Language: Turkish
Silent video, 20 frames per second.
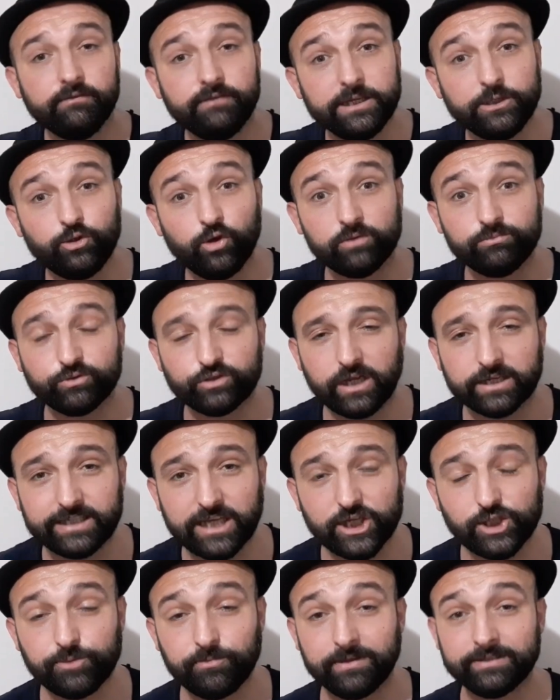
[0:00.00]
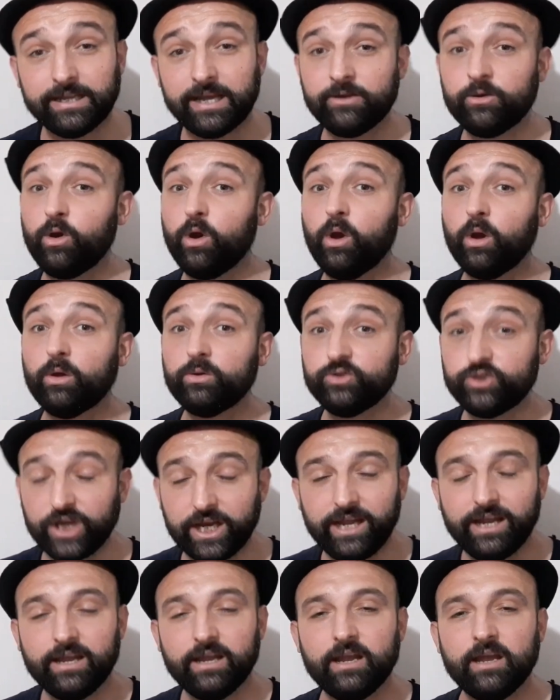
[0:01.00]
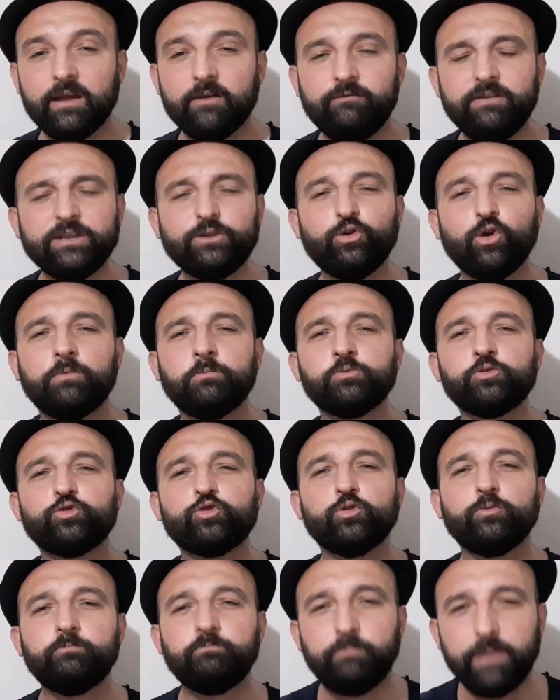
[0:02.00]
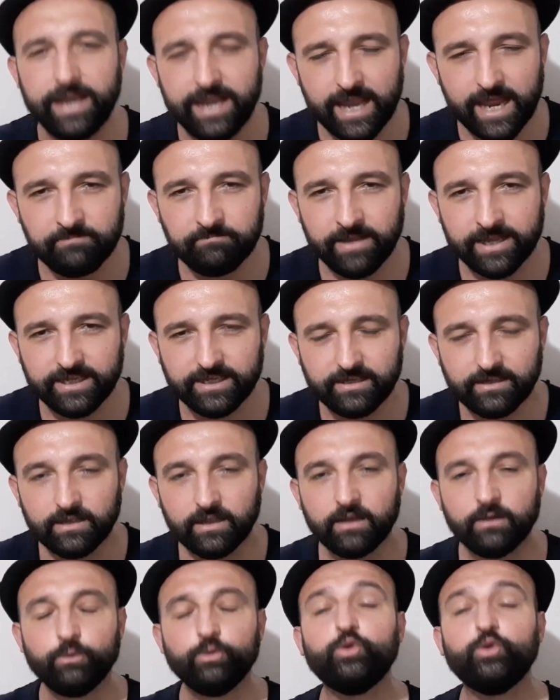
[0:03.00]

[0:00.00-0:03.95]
Videomuza geçmeden önce videomuzu beğenmeyi,